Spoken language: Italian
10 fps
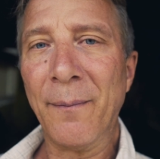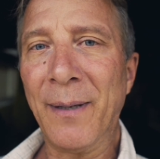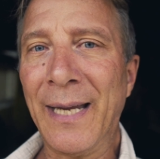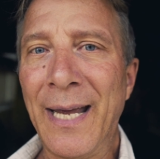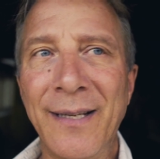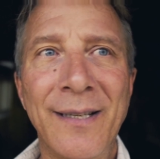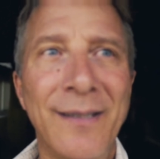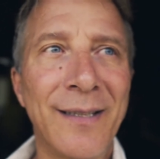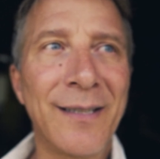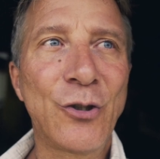perché
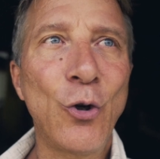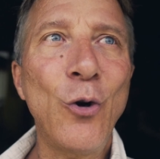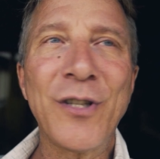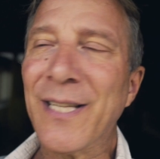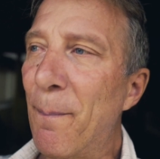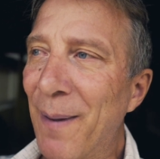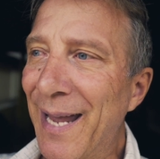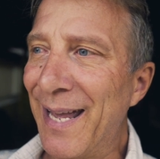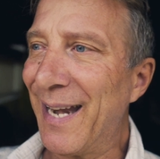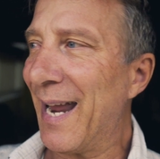eh, solo
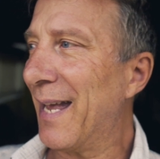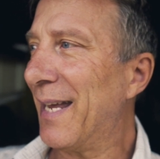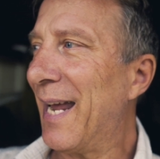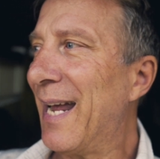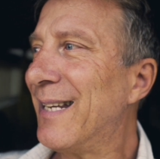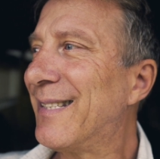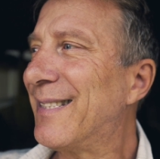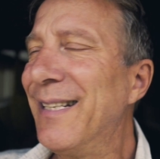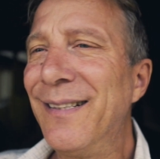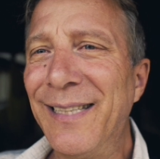sapere e
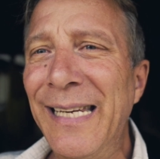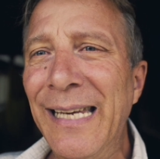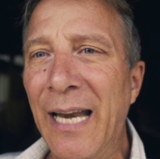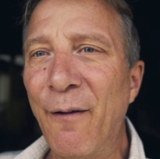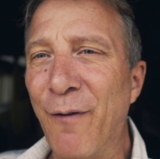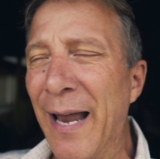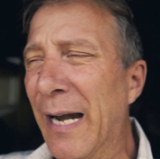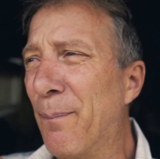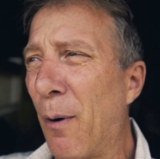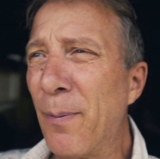sentire
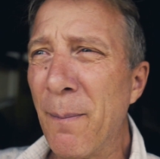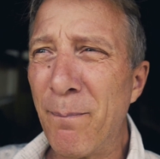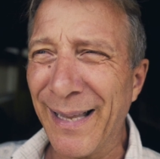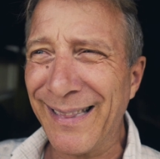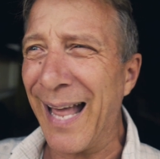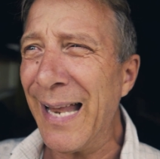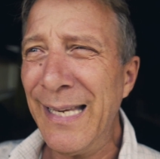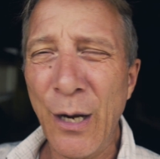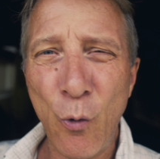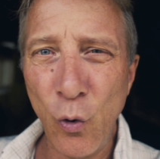fare le proprie
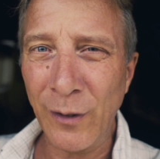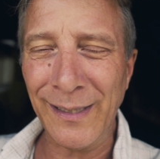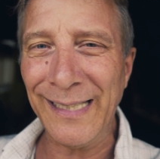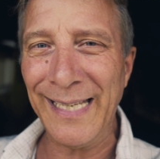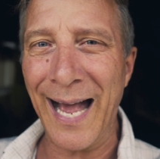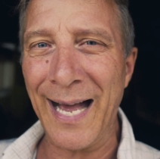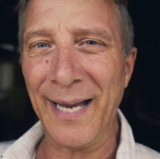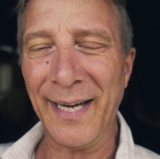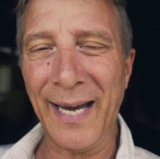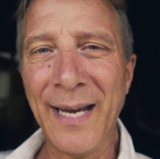battaglie
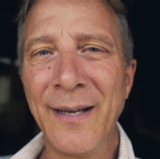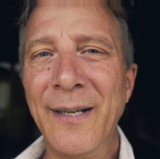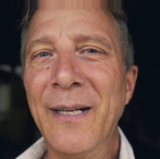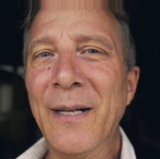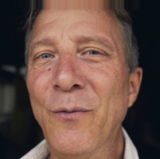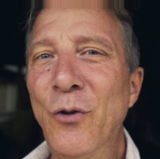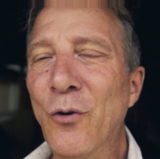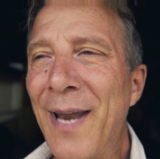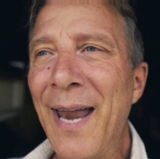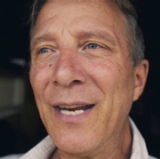quotidiane
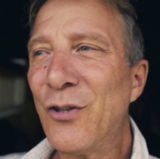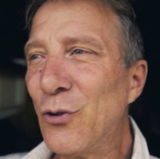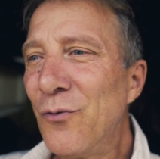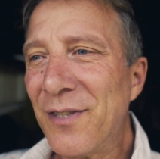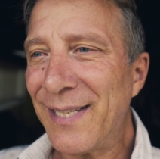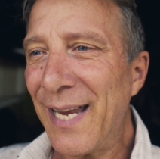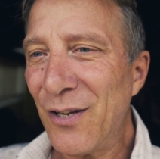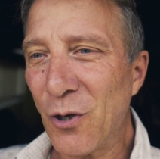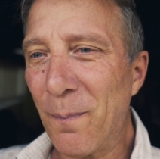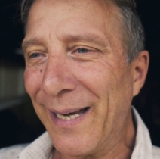non ha nessun
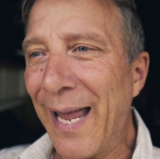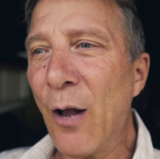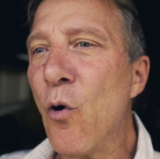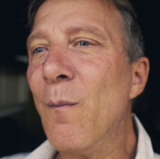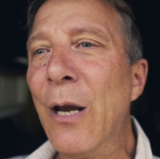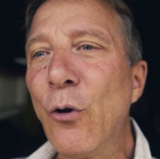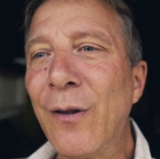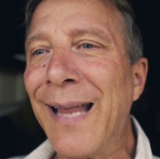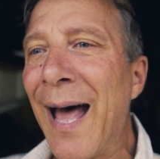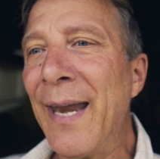senso, perché è come
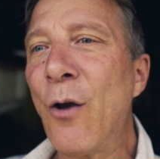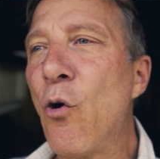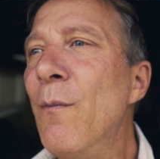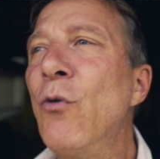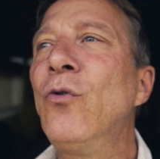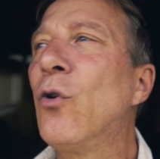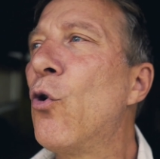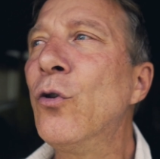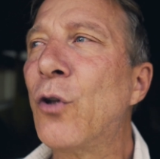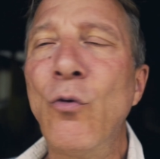lottare come un,
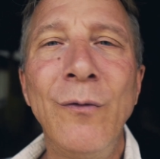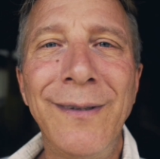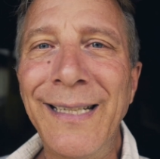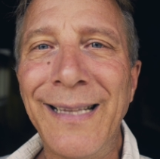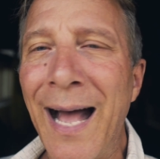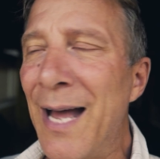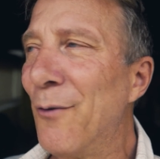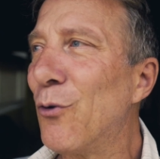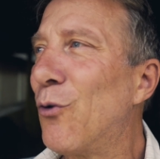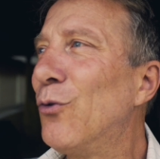contro un
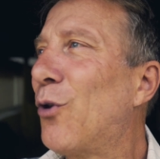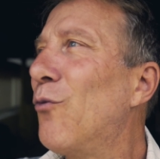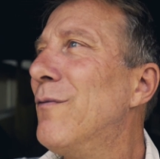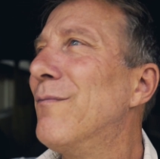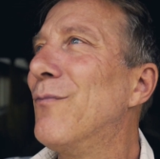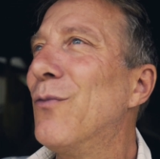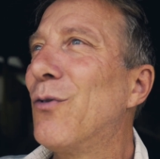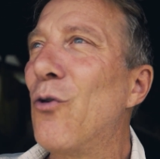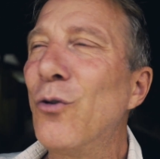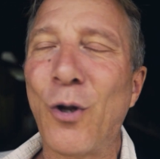titano, contro,
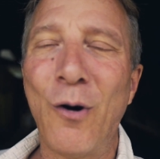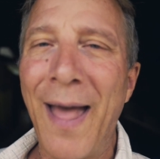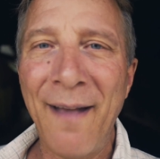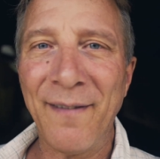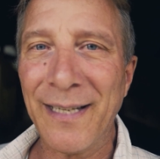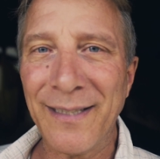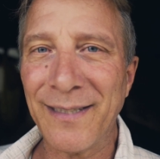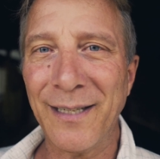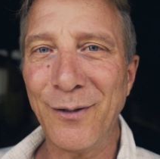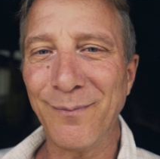un, contro l'Everest.